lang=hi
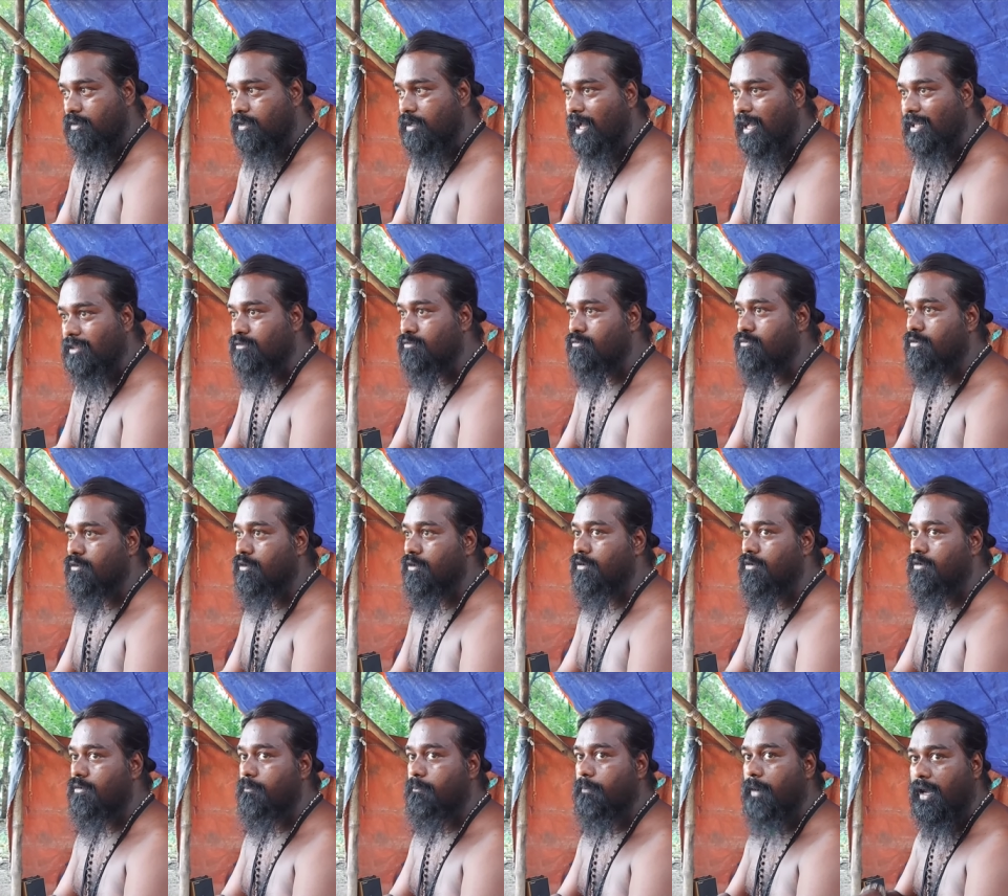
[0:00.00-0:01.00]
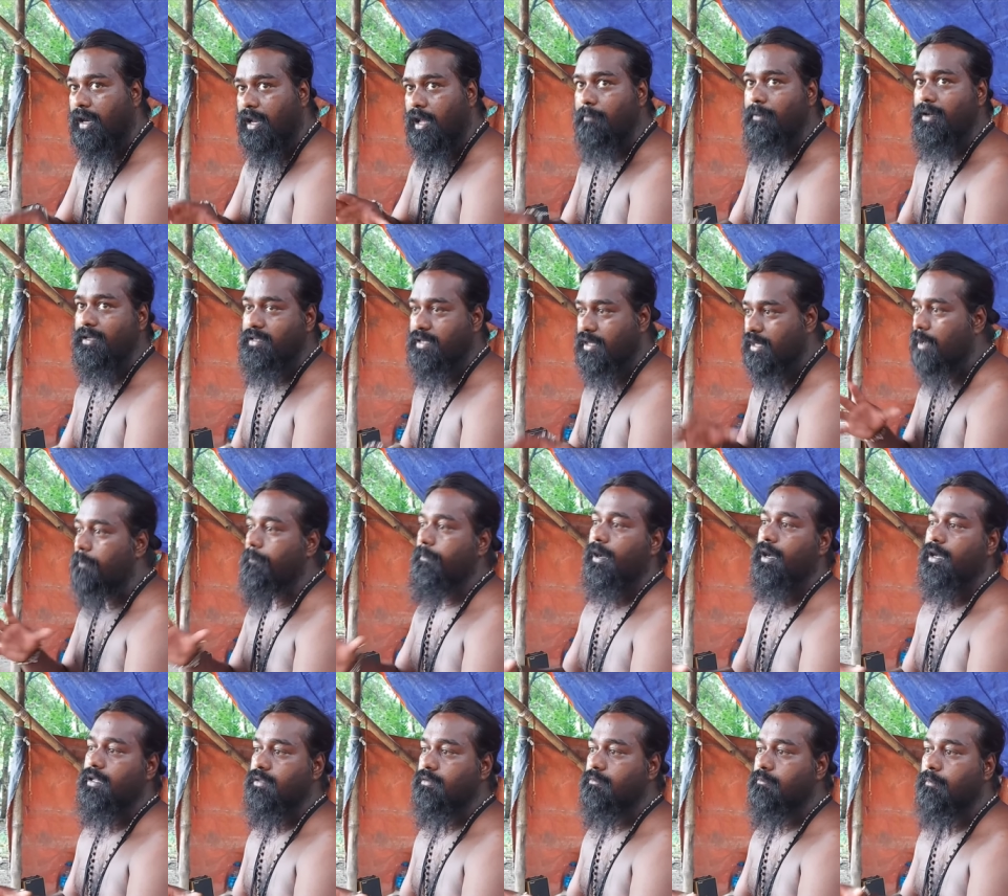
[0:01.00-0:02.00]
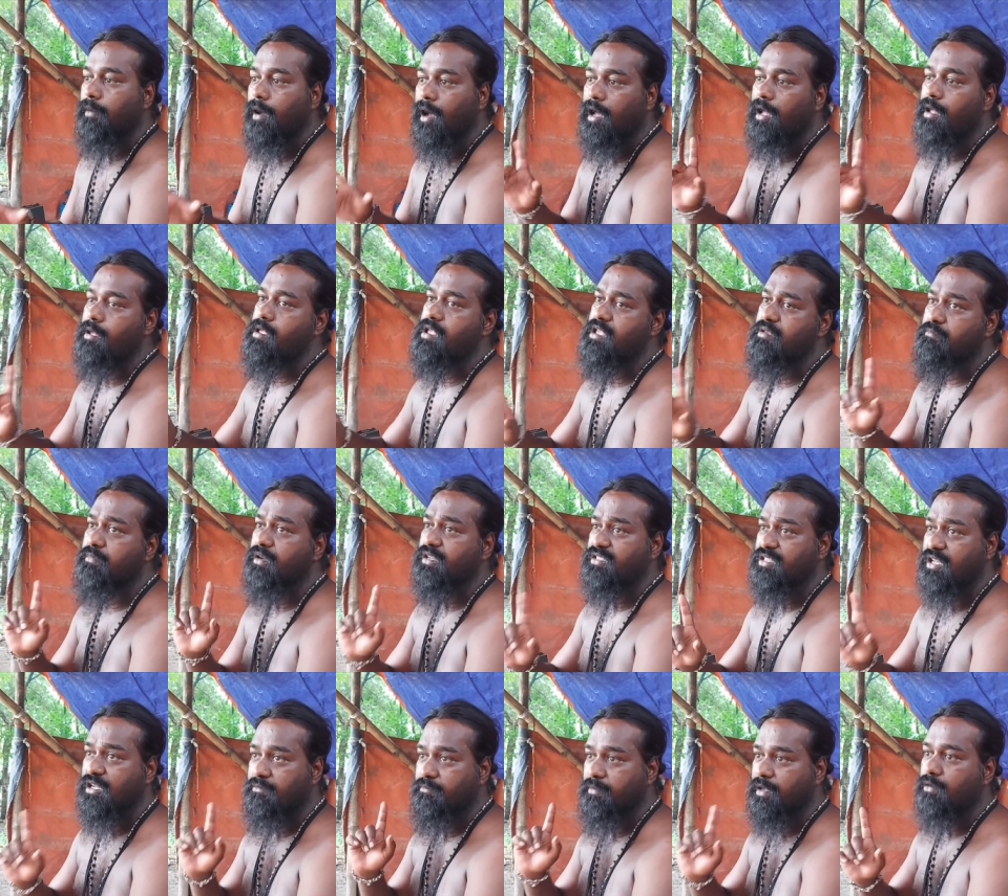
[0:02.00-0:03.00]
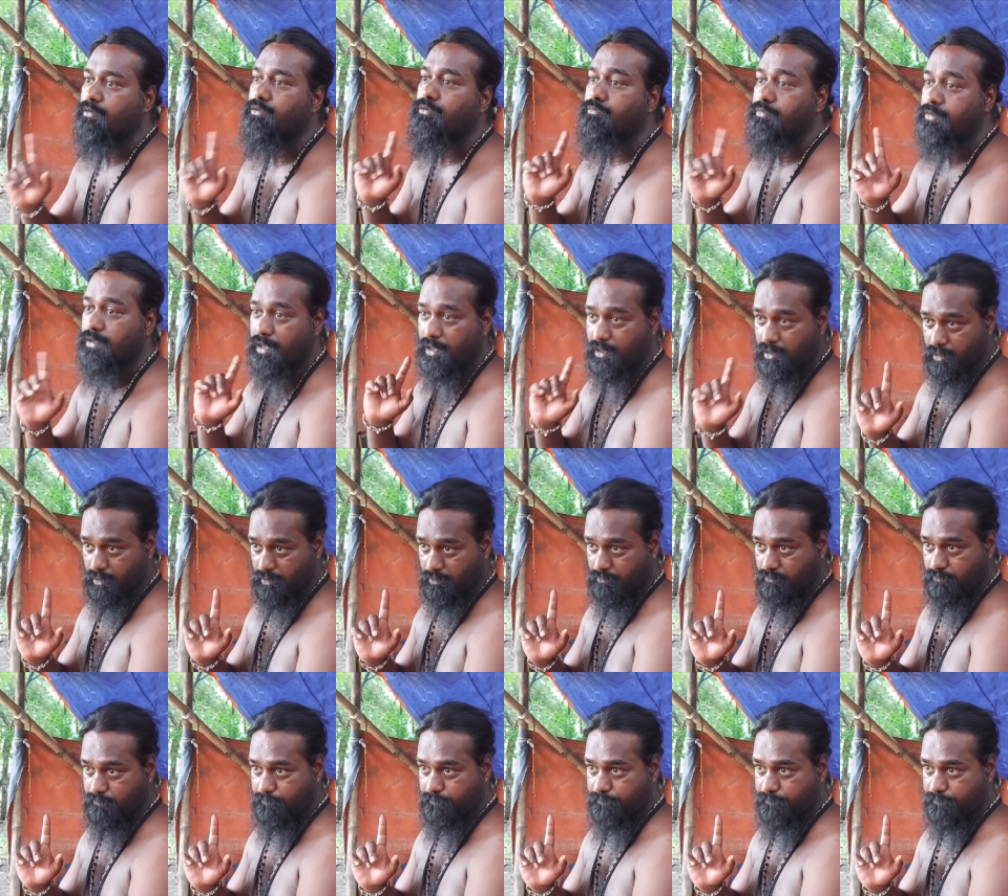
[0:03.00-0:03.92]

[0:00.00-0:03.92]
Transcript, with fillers: रात को 12 बजे के बाद माँ ही मसान में घूमता है